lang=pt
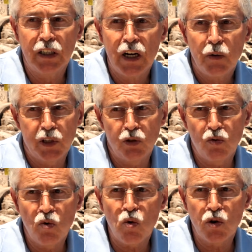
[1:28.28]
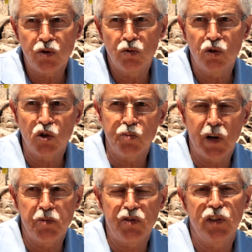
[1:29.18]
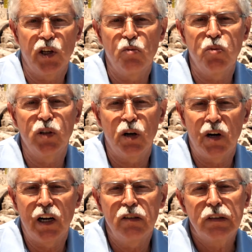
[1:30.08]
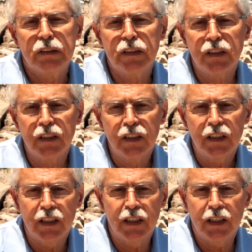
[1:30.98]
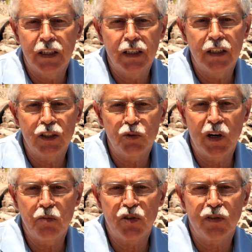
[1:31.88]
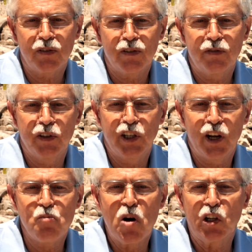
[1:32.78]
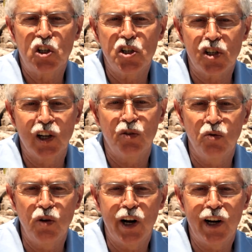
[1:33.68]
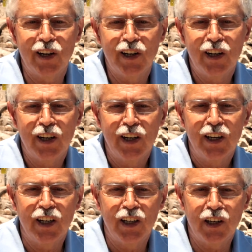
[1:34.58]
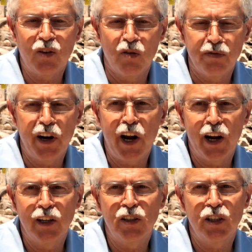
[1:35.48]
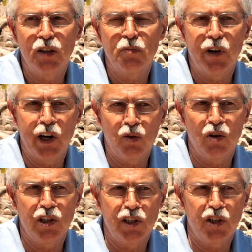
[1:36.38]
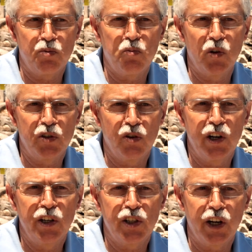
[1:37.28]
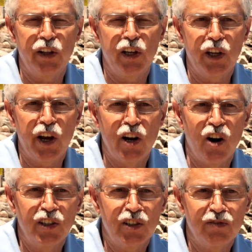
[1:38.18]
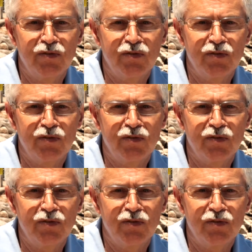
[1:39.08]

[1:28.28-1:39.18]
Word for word: Portanto, no conjunto, esperamos fazer um bom trabalho, eh, esperamos fazer uma legislatura eh, conveniente para que todas as populações acreditem em nós.